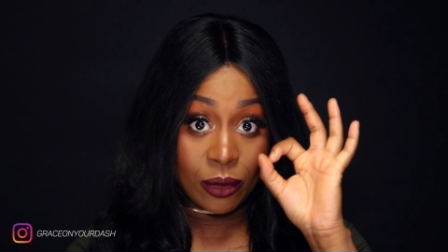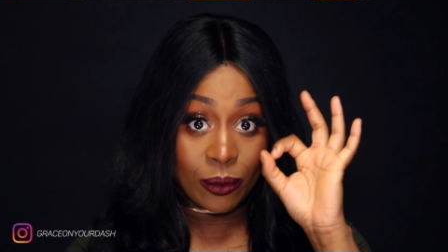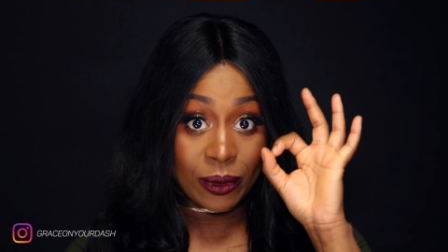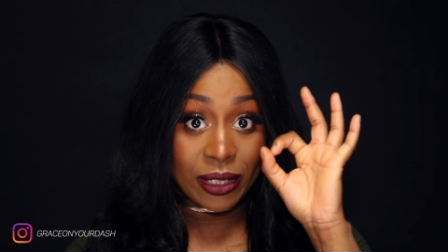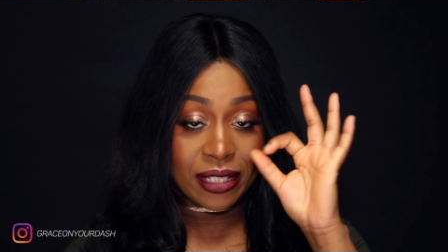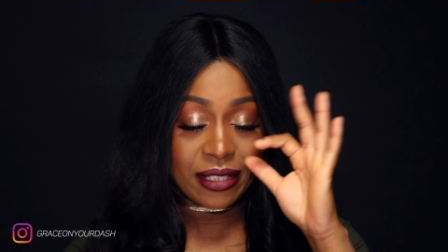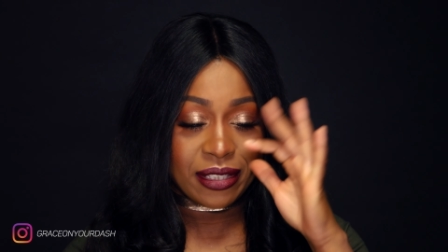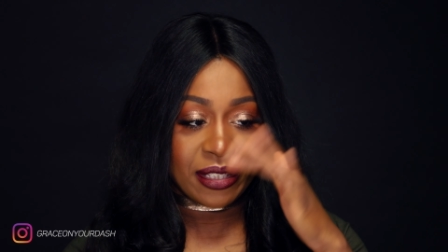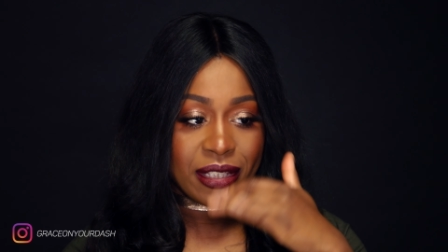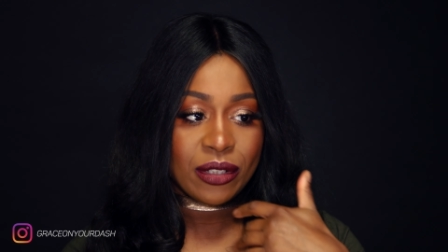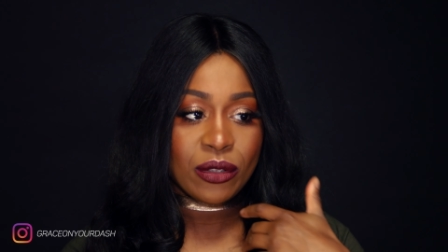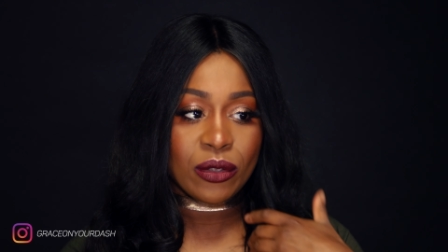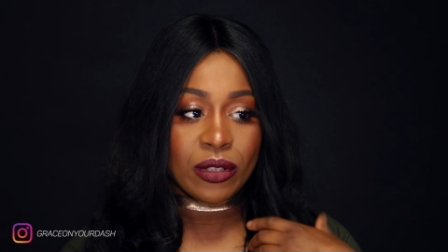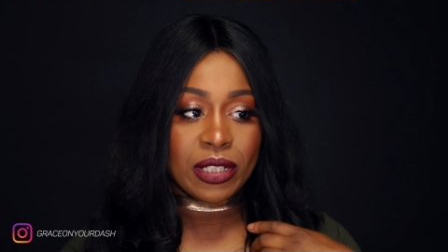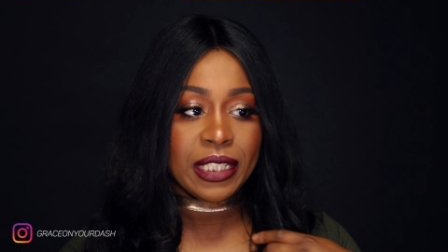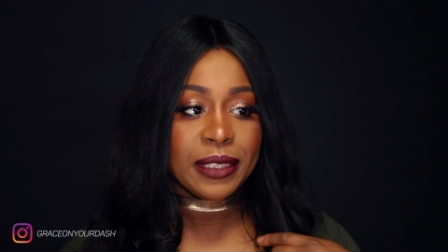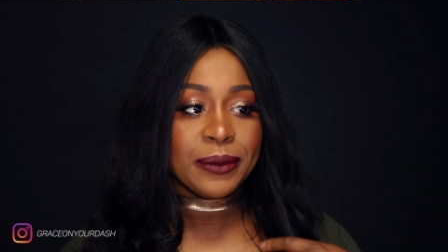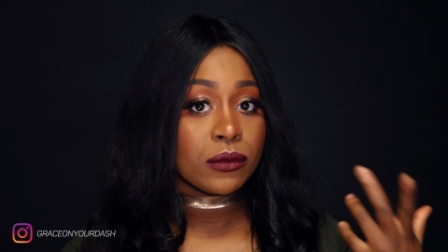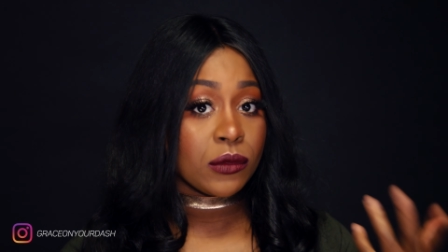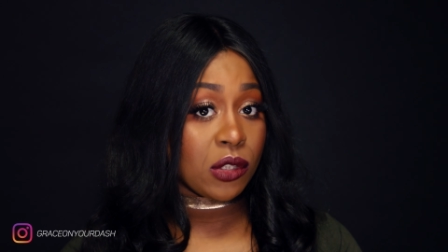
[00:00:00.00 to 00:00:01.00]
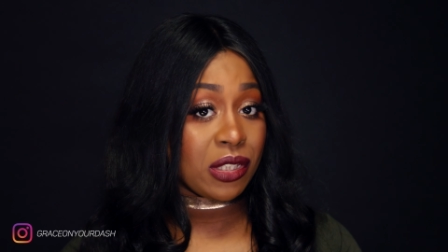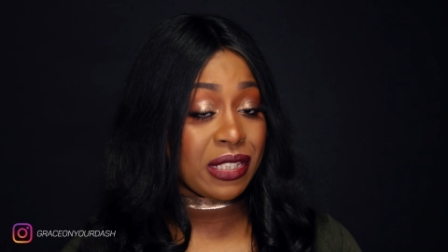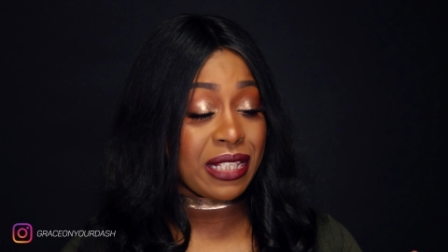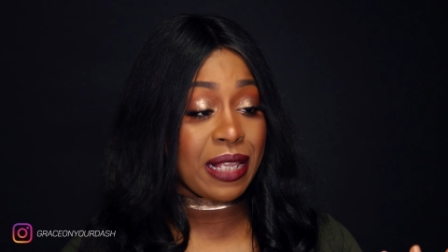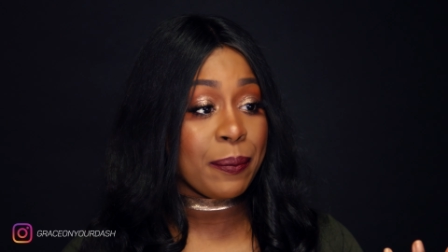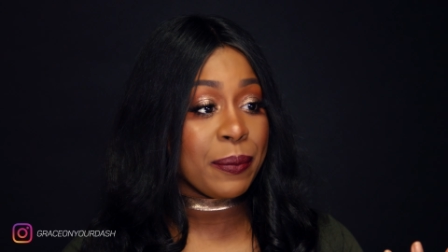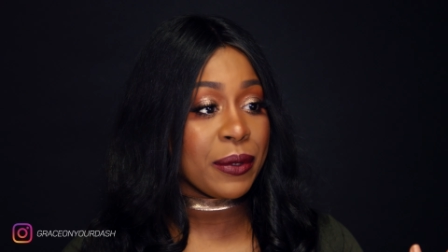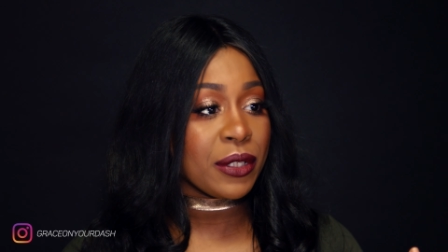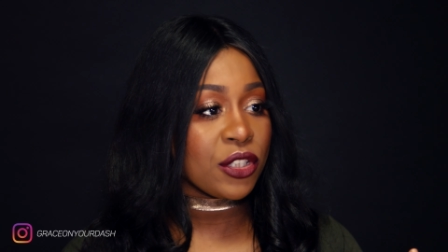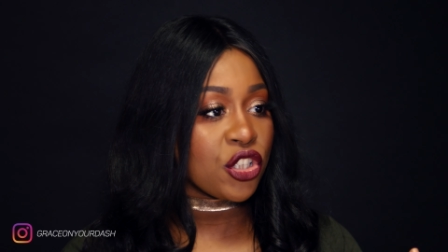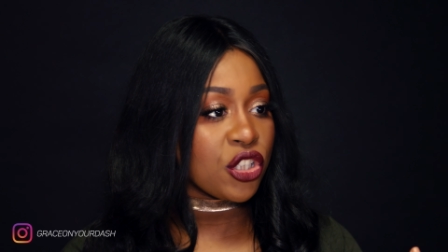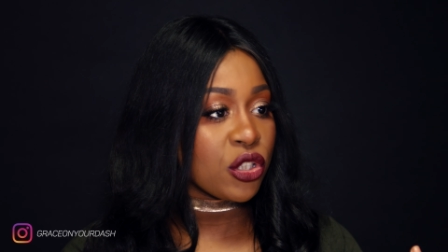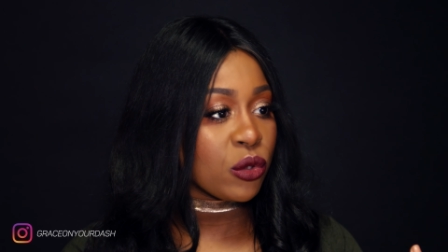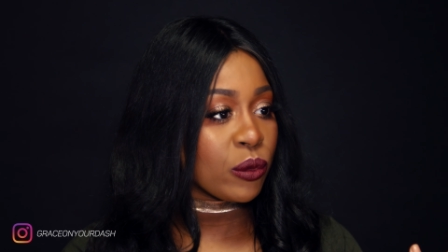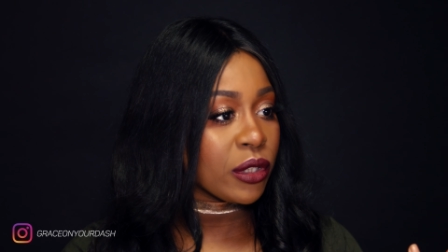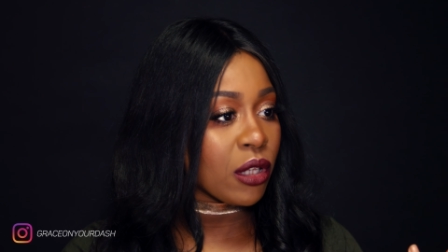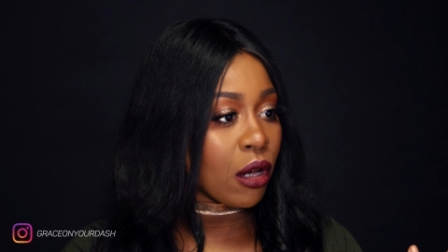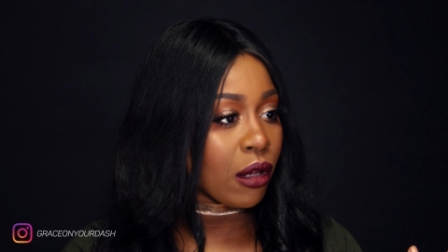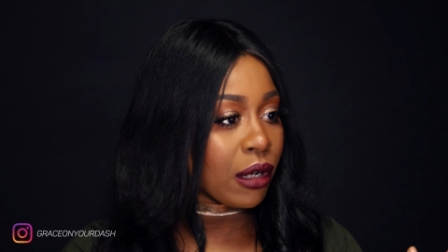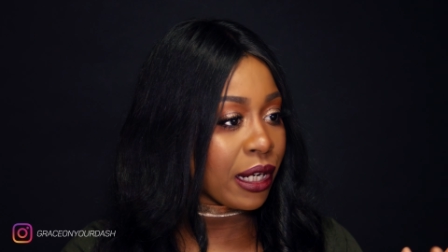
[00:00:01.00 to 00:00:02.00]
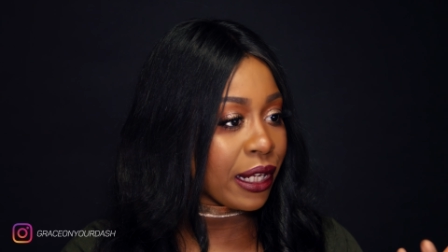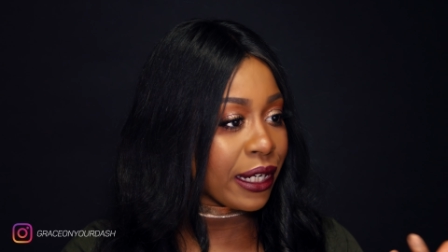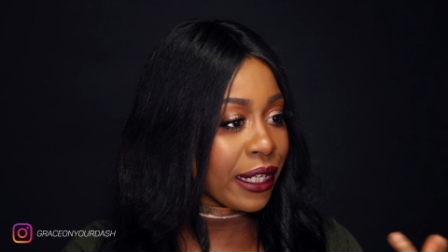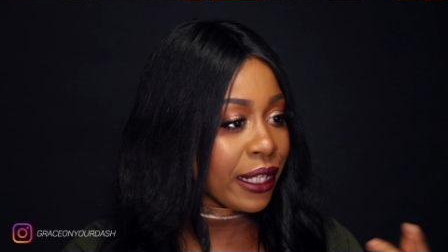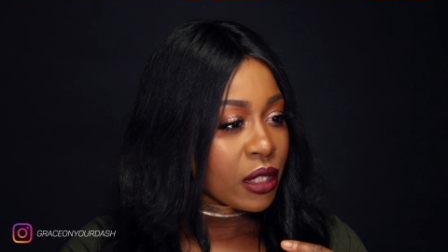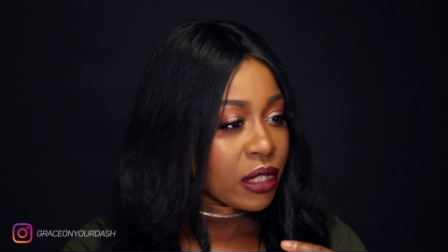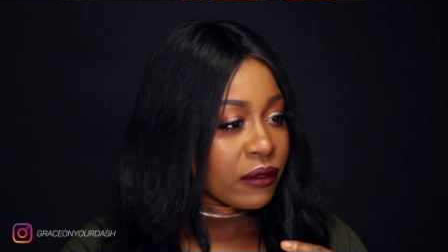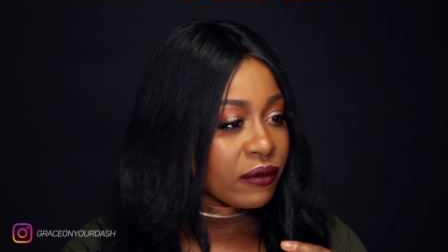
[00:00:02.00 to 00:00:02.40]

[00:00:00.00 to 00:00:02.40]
quelli singoli, sempre 5 dollari.